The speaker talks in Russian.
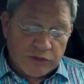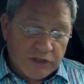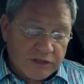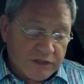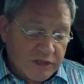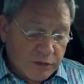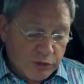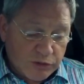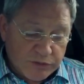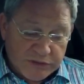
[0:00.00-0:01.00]
есть для
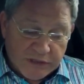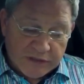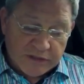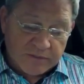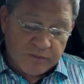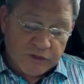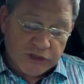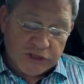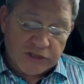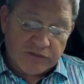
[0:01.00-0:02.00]
хорошего старта
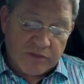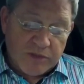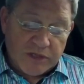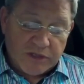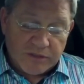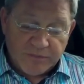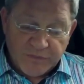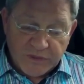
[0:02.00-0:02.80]
жизни в Америке.